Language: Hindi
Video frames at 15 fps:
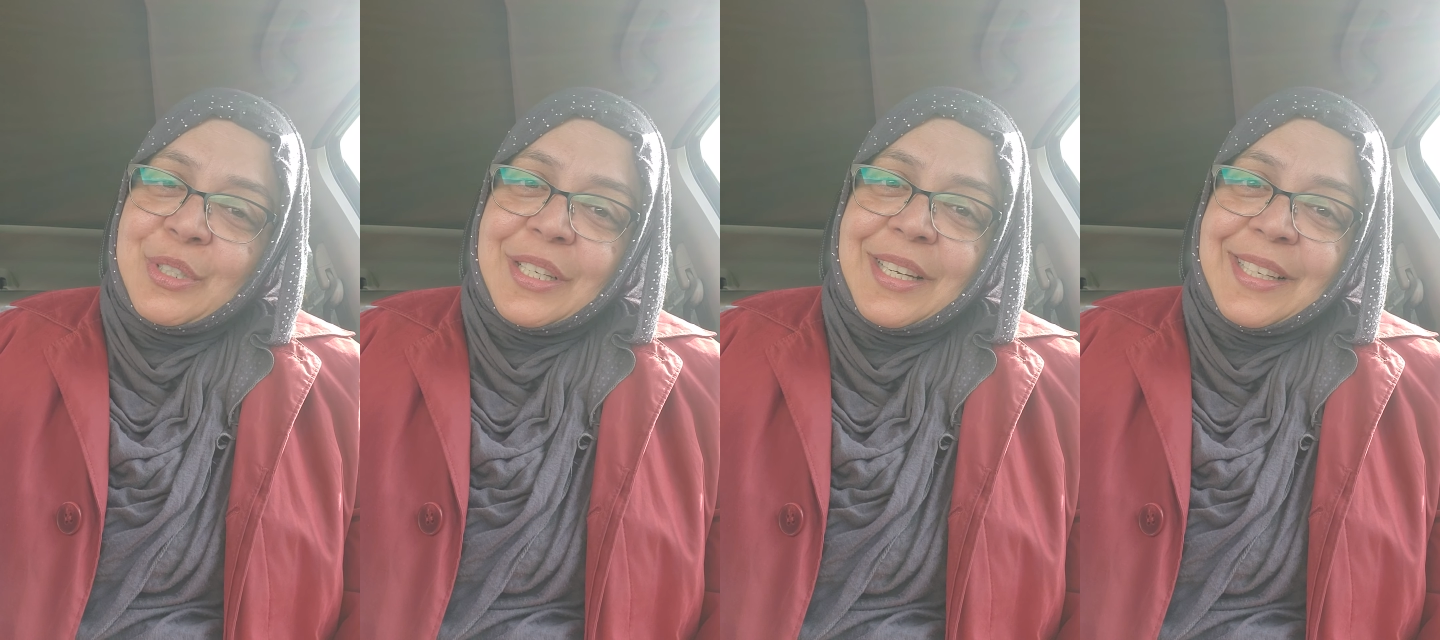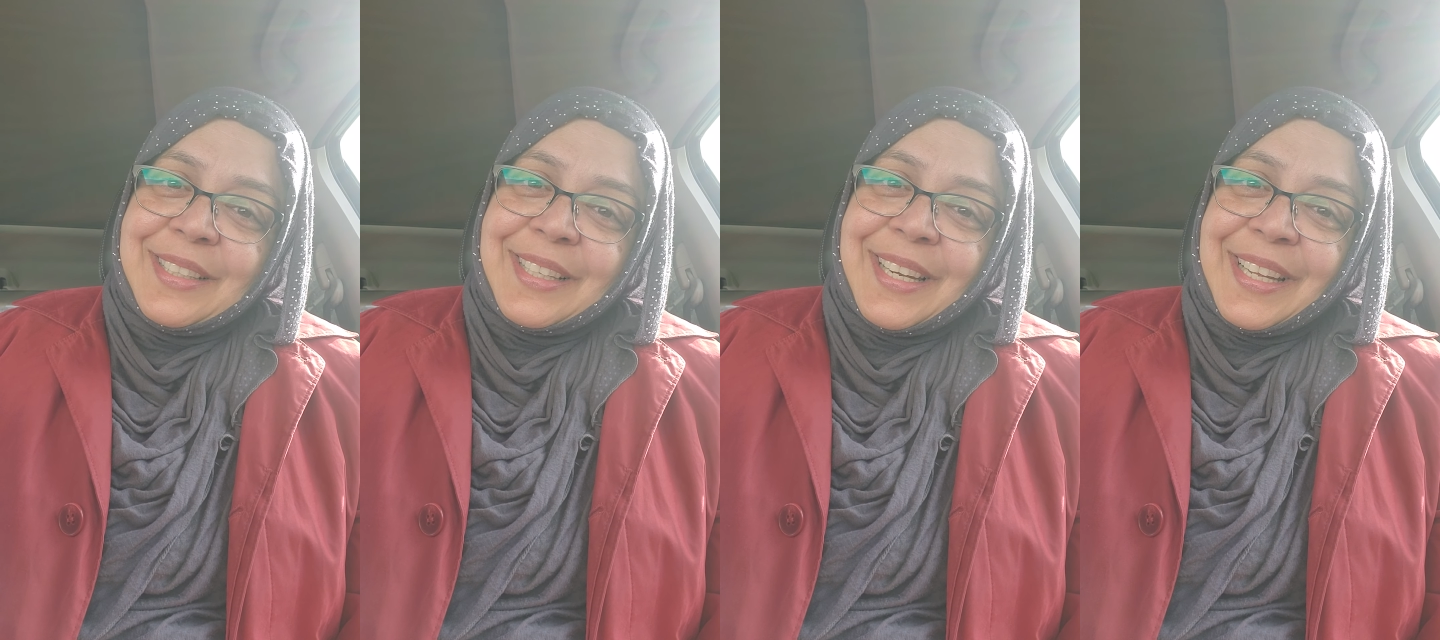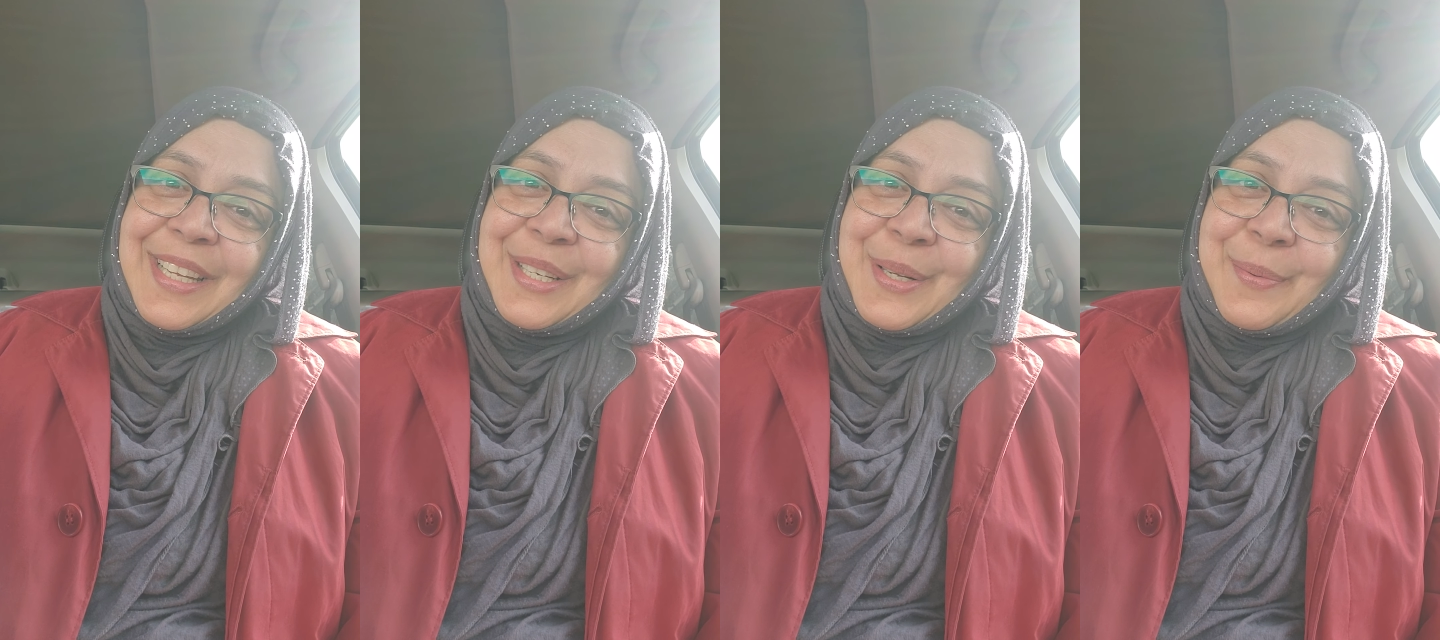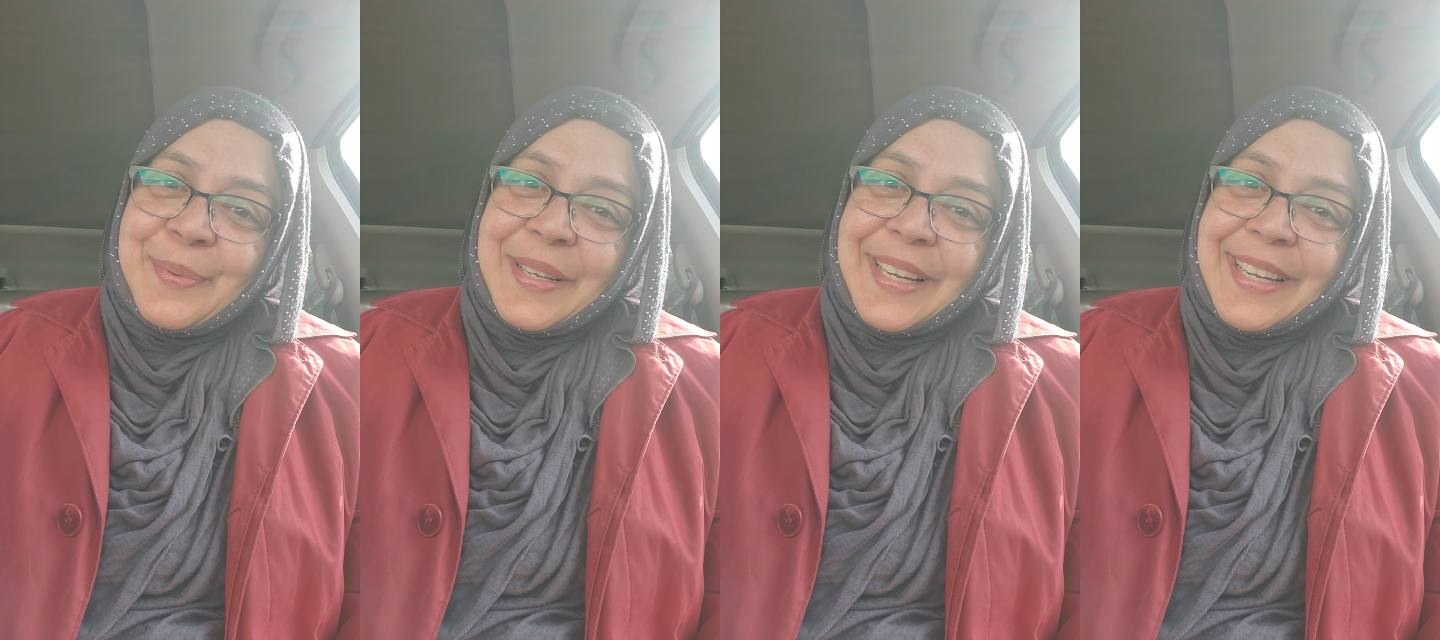मुझे लिखते रहिए
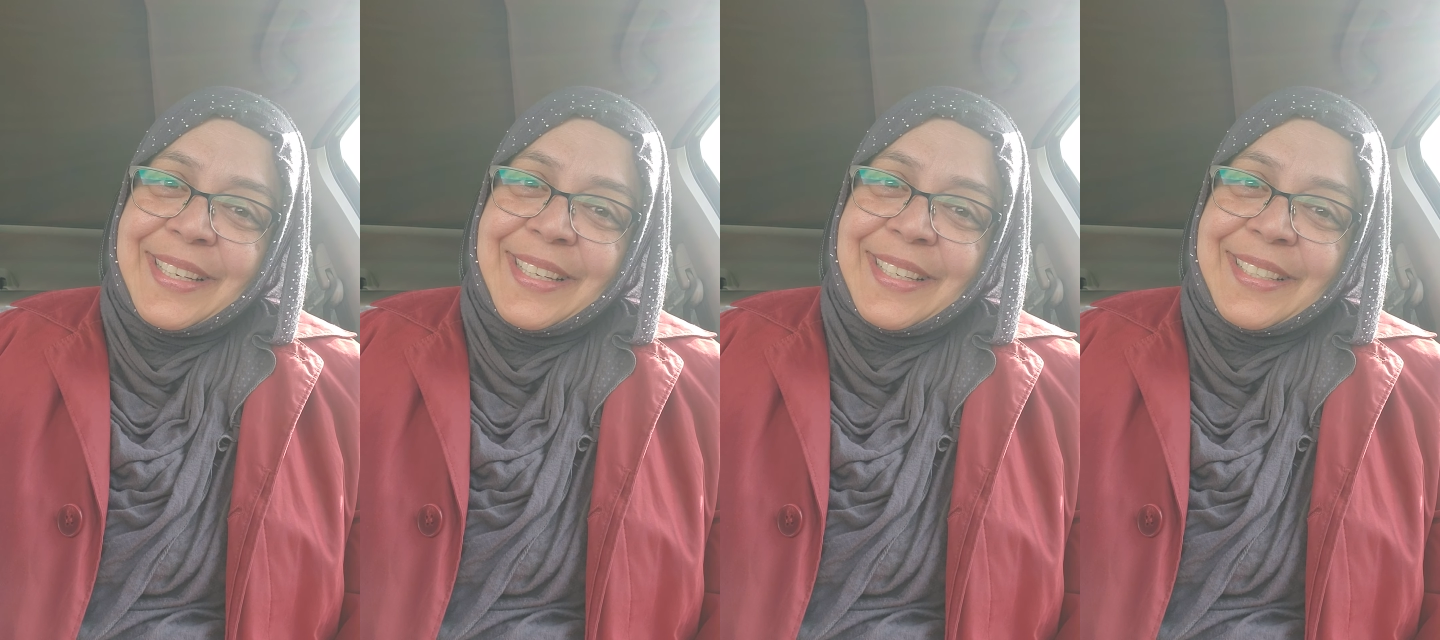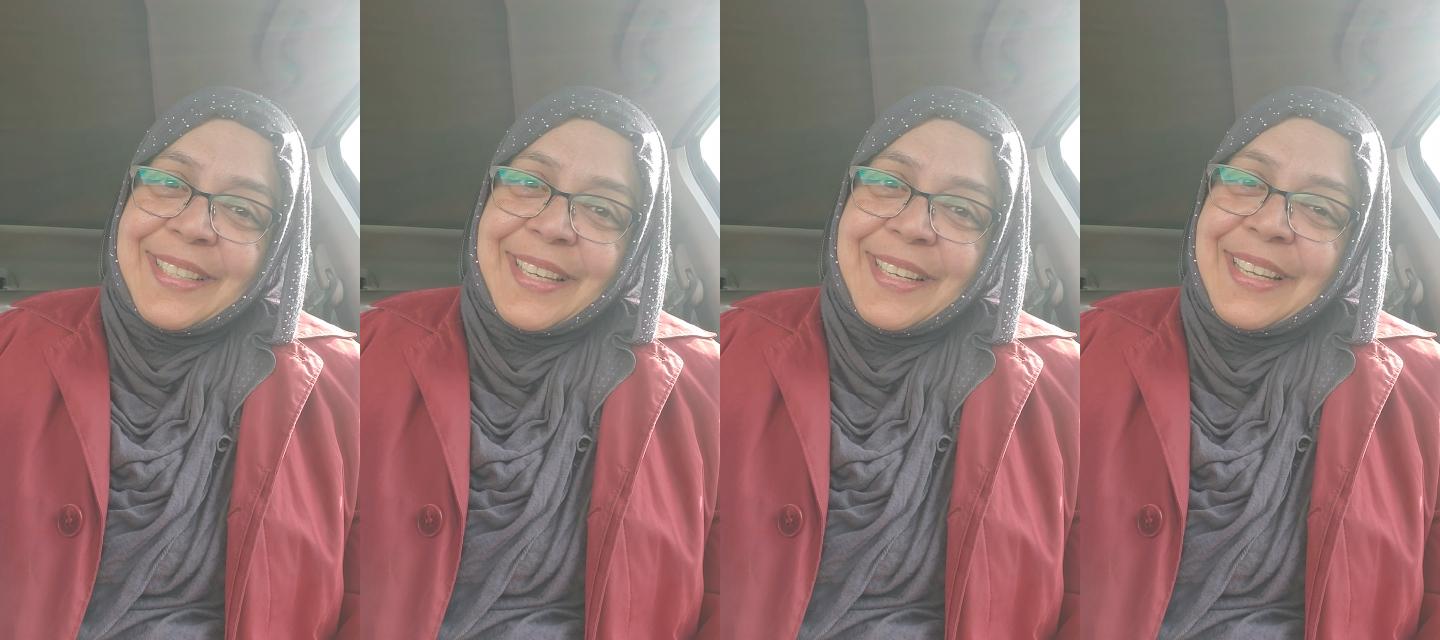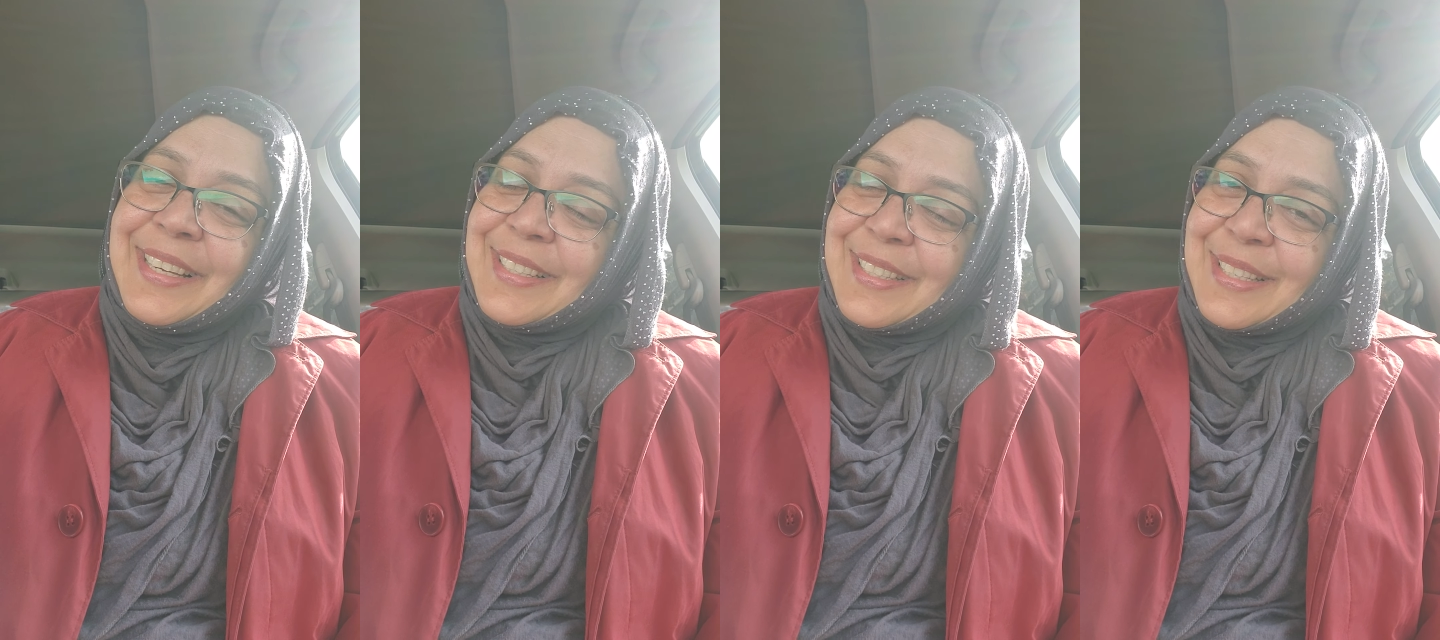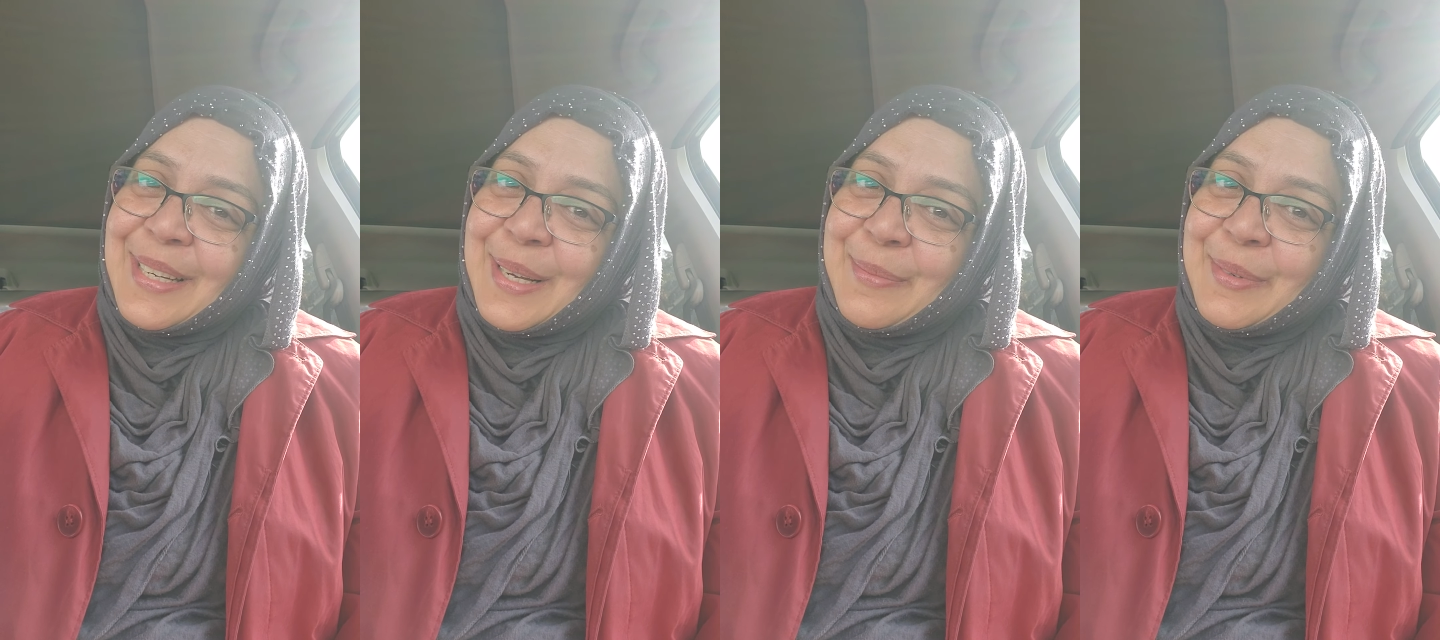टॉपिक आइडियाज़ के लिए
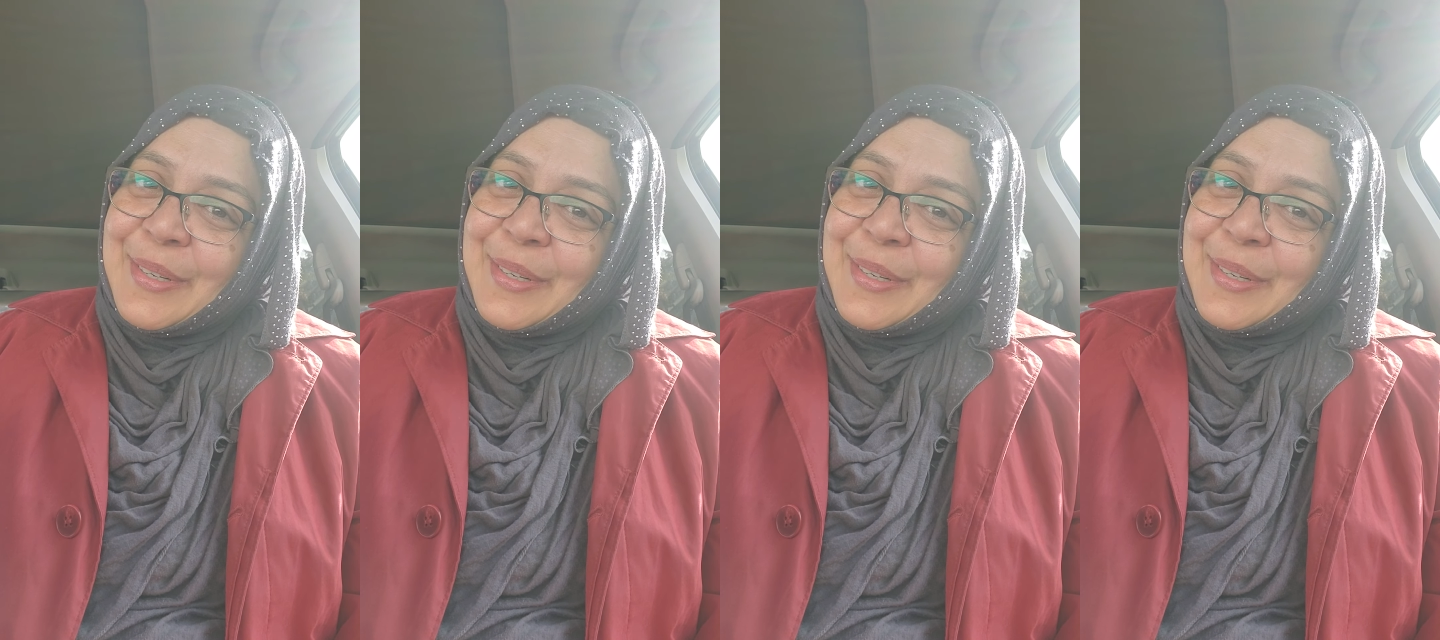असल